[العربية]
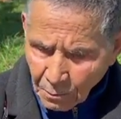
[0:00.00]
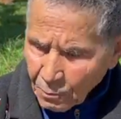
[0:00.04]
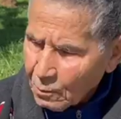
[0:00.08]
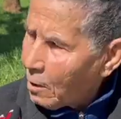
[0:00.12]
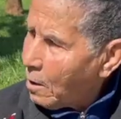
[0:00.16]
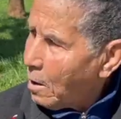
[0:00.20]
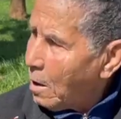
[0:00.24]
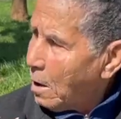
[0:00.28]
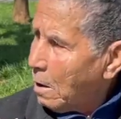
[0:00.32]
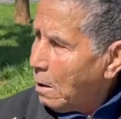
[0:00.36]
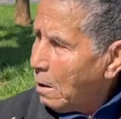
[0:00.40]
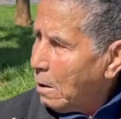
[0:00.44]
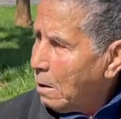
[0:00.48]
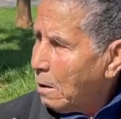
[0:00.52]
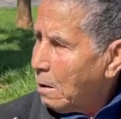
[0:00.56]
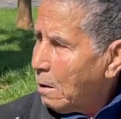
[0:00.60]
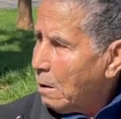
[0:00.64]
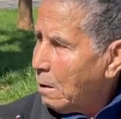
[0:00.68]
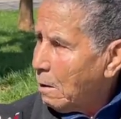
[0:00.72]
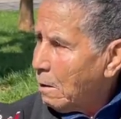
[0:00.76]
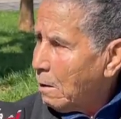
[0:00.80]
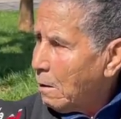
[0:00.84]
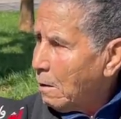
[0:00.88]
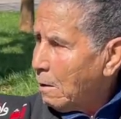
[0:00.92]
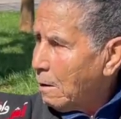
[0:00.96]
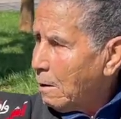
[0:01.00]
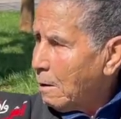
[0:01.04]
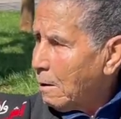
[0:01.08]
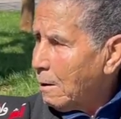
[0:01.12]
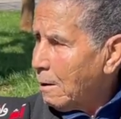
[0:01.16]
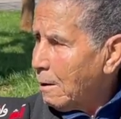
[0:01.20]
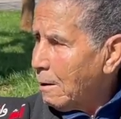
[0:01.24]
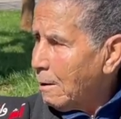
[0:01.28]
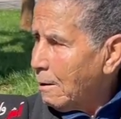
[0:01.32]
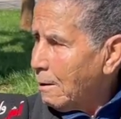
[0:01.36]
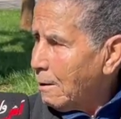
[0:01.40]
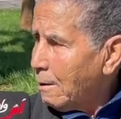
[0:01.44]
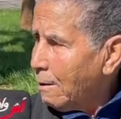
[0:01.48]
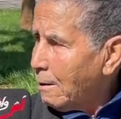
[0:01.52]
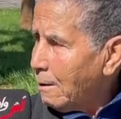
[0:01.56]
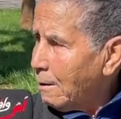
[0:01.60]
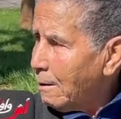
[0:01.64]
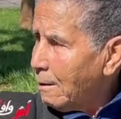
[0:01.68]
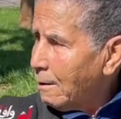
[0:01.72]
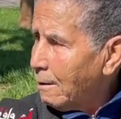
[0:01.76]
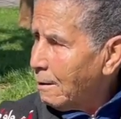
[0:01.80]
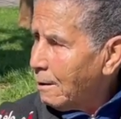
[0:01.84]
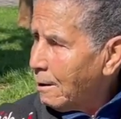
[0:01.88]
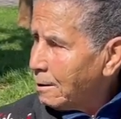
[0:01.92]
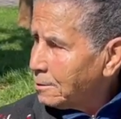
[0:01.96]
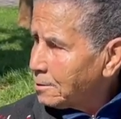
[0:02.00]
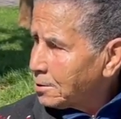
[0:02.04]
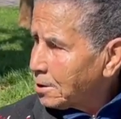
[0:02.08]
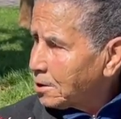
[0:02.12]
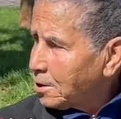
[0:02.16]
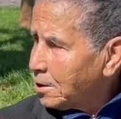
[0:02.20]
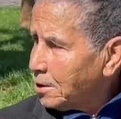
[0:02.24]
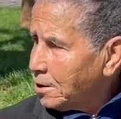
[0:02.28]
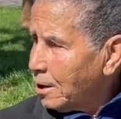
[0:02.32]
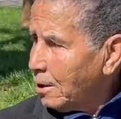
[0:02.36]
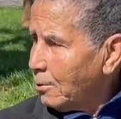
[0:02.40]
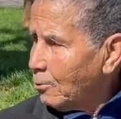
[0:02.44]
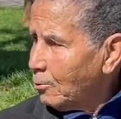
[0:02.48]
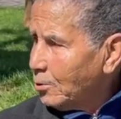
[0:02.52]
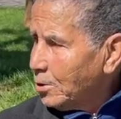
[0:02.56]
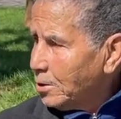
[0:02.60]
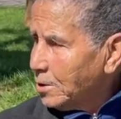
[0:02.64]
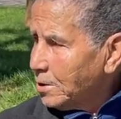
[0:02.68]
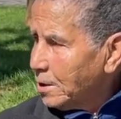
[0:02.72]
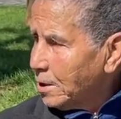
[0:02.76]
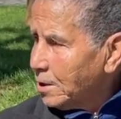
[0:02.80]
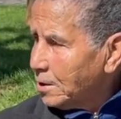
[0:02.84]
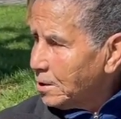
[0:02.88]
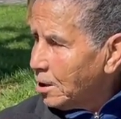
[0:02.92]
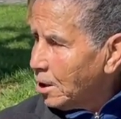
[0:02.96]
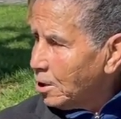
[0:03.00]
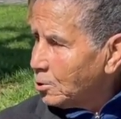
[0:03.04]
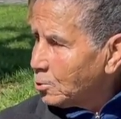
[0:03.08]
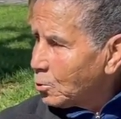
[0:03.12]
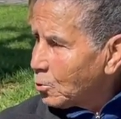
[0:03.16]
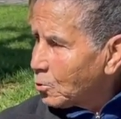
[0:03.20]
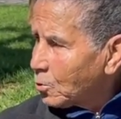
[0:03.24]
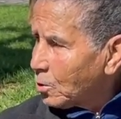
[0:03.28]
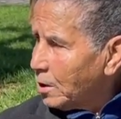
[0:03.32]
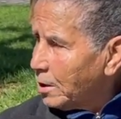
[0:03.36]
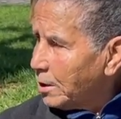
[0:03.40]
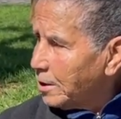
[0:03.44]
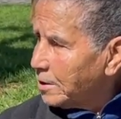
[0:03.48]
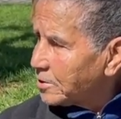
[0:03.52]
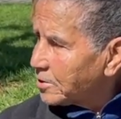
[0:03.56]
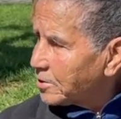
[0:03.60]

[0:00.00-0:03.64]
اه اه هذيك هي الوداد هذوك اللي